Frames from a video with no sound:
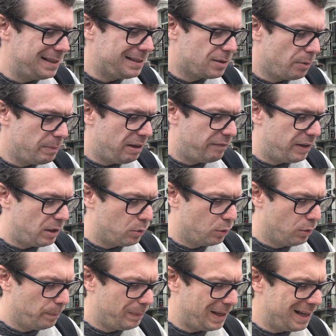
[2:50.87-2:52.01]
600 000 vélos,
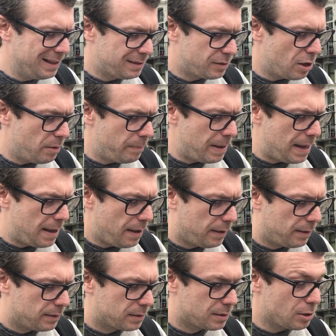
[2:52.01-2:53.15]
un seul maire,
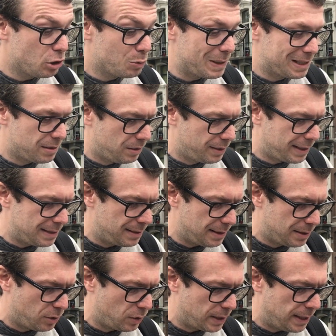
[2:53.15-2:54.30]
173
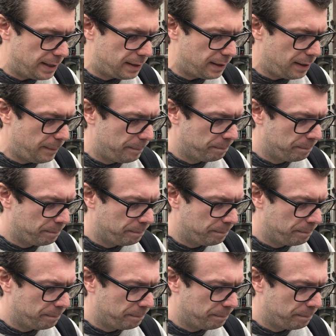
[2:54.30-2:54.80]
nationalités.